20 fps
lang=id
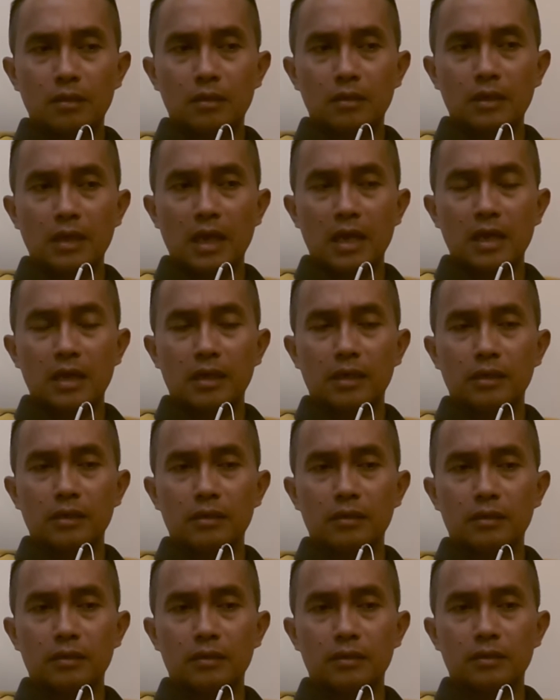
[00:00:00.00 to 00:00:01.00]
Nah,
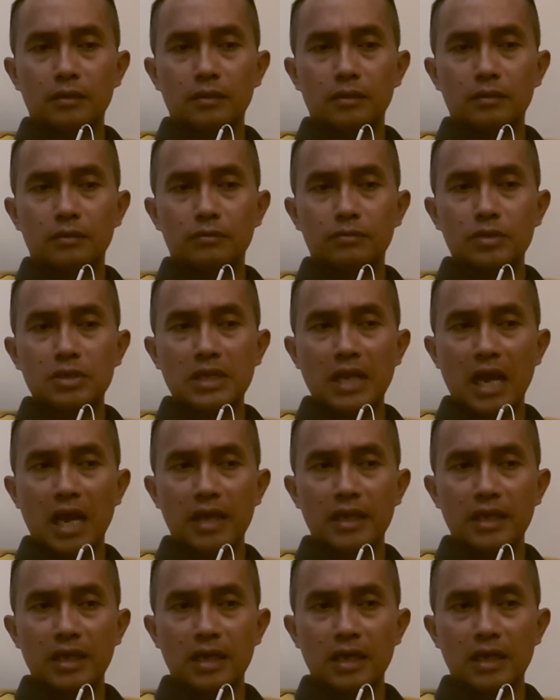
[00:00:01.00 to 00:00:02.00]
eh,
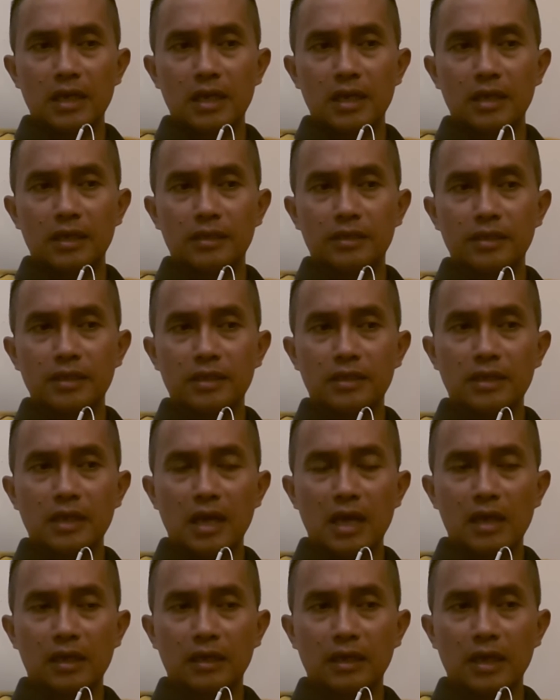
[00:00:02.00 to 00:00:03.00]
saya
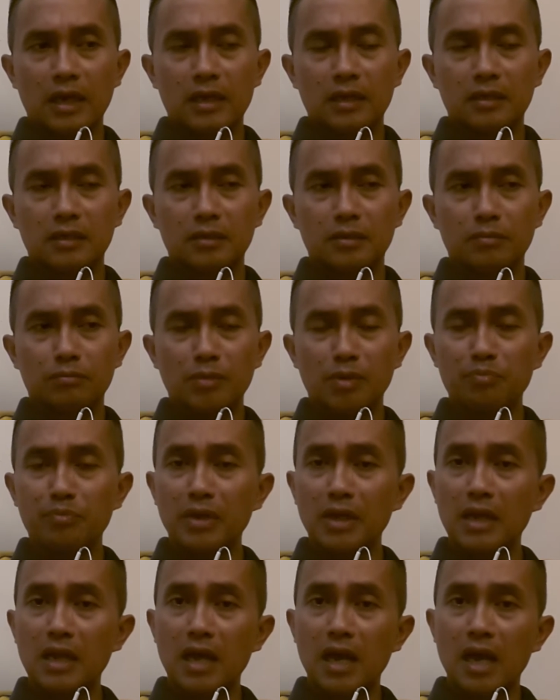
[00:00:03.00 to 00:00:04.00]
tidak akan
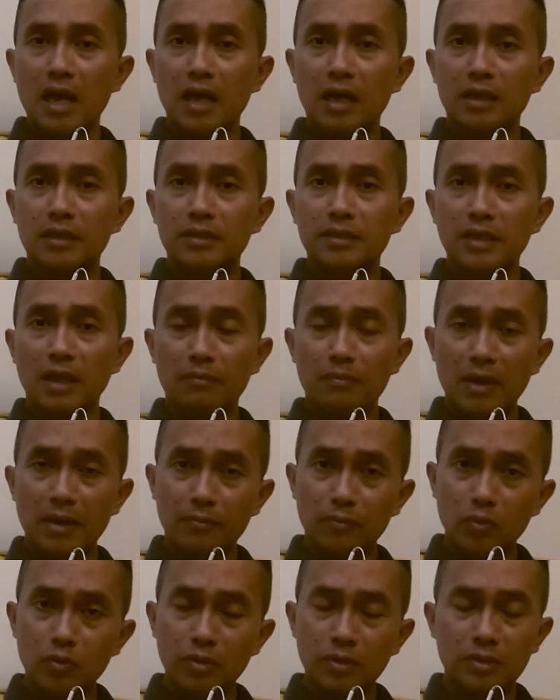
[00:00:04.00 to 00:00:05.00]
membela
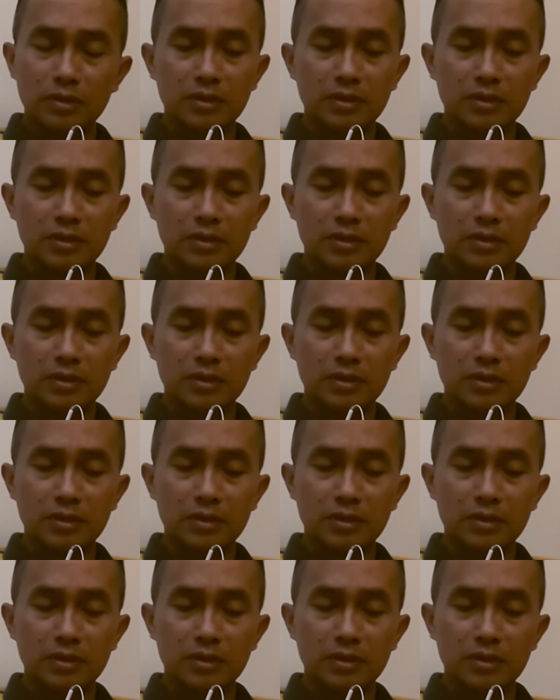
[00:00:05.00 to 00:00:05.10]
siapapun.